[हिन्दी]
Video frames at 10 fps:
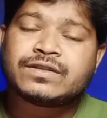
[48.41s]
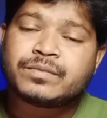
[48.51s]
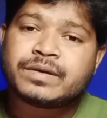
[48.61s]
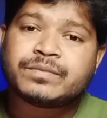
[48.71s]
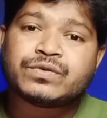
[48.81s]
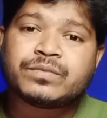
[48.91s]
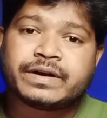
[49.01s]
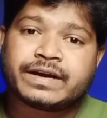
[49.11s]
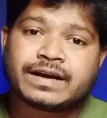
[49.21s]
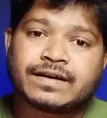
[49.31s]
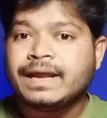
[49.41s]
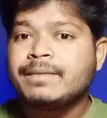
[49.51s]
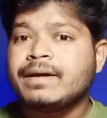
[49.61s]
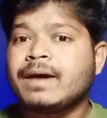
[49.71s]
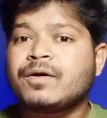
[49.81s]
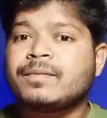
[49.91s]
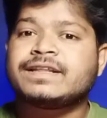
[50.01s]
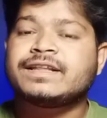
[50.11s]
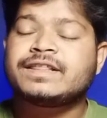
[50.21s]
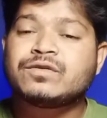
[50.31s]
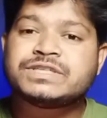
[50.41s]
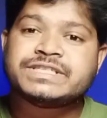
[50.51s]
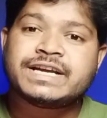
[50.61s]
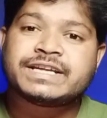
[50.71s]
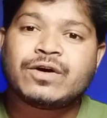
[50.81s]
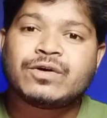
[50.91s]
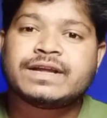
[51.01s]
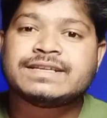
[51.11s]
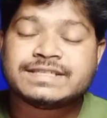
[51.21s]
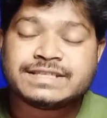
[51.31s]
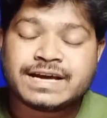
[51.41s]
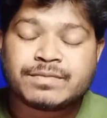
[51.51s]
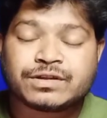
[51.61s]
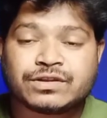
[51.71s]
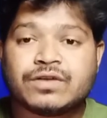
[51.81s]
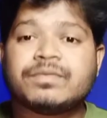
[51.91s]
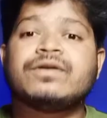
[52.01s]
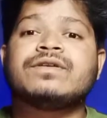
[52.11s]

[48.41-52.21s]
तभी व्यू बढ़ेगा पहले मैं आपको बता देता हूँ सी क्या होता है सी मतलब